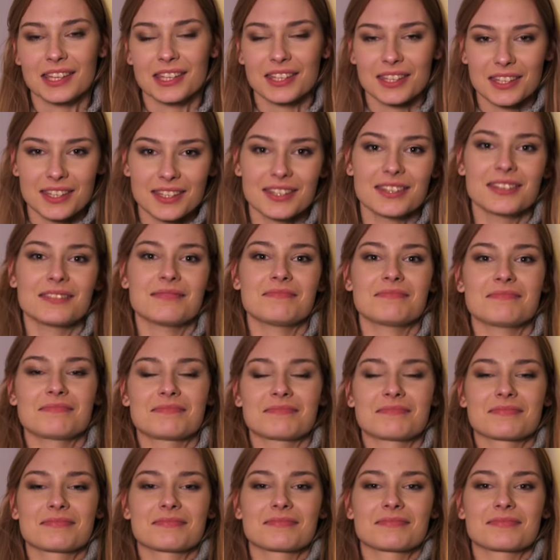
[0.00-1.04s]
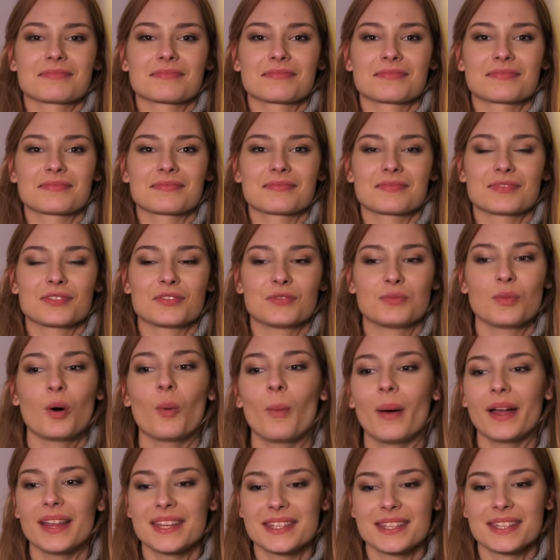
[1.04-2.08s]
i w
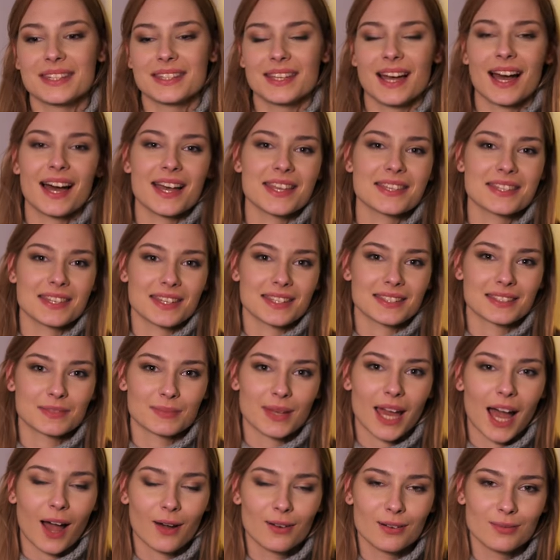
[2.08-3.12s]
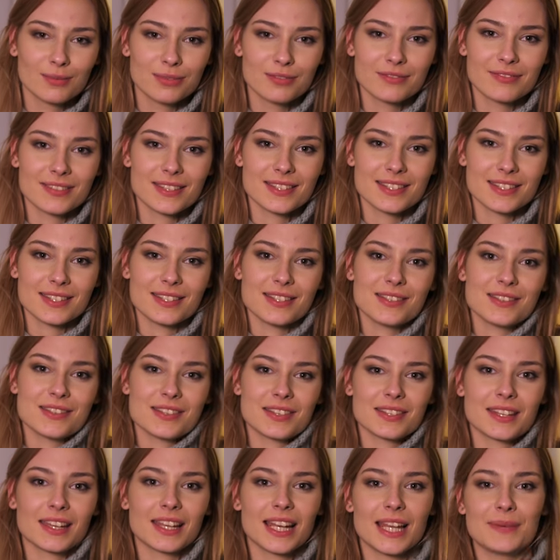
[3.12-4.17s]
momencie, gdy Asia z Michałem powiedzieli,
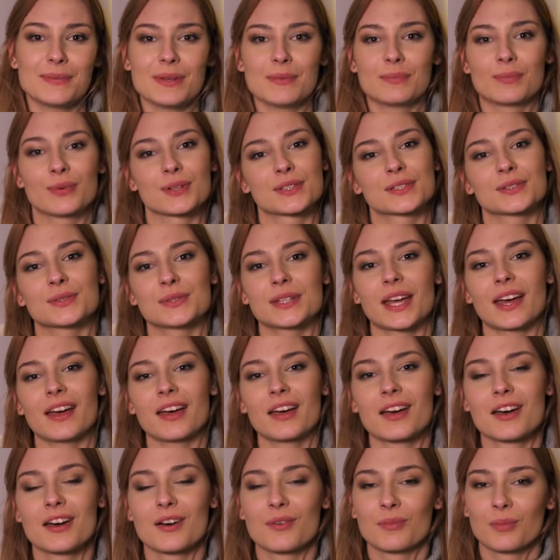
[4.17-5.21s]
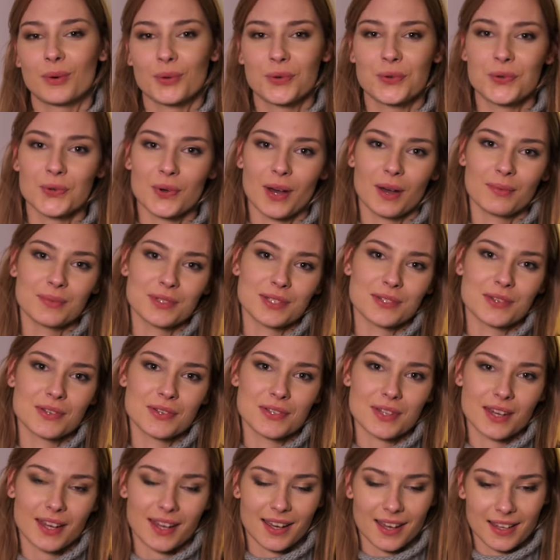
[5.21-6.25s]
że najlepiej pozuje, poczułam się
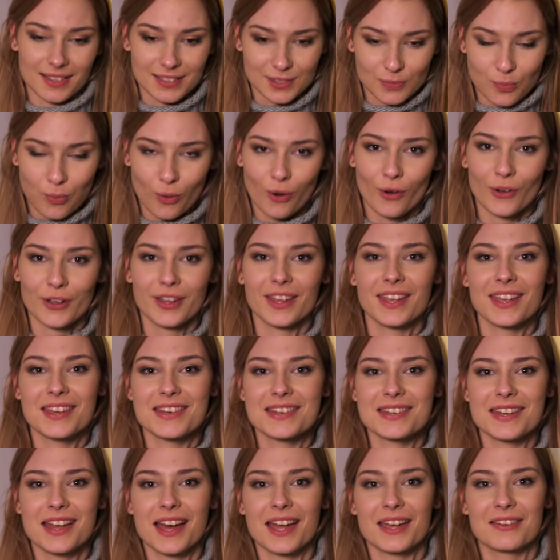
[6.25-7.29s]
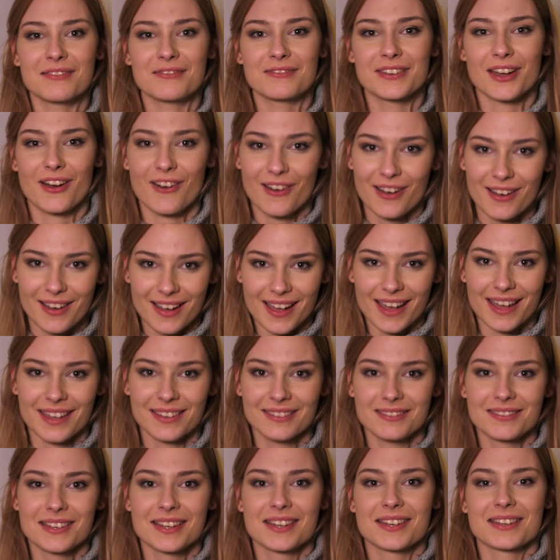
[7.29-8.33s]
już taka spokojniejsza i mówię,
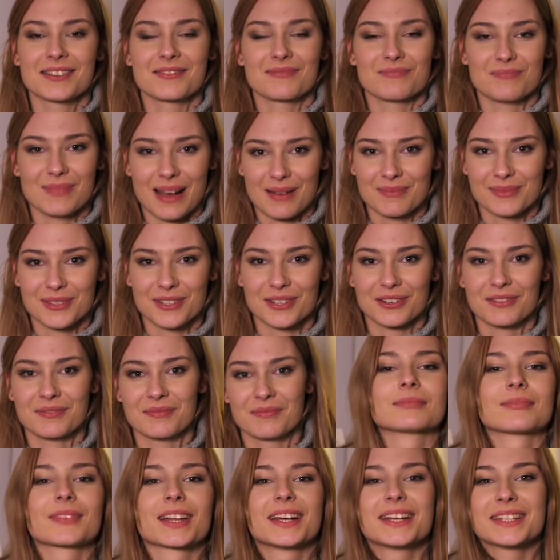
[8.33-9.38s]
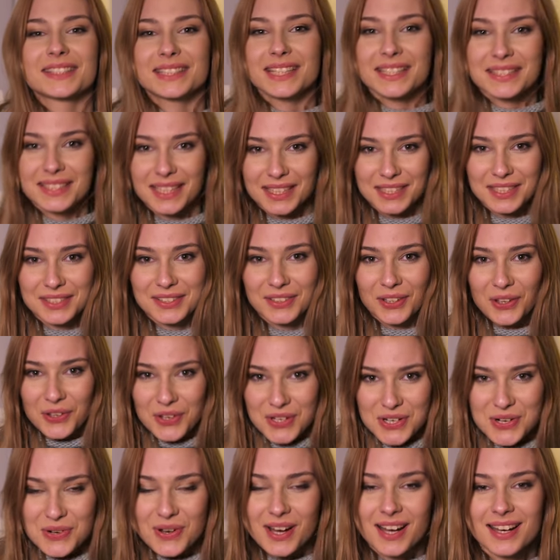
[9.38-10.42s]
okej, okay, mam to. Sesja się
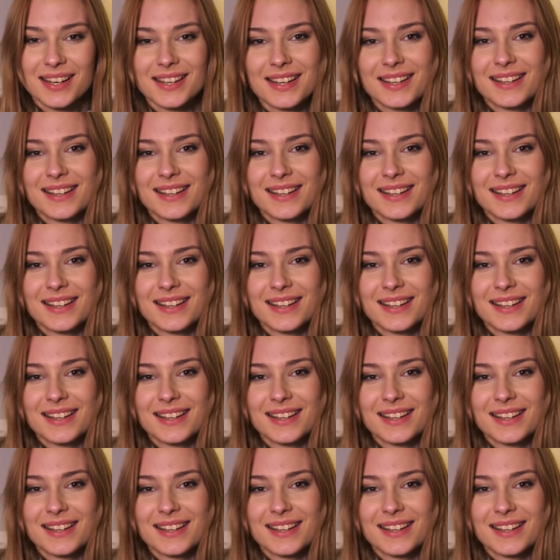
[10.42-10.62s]
skończyła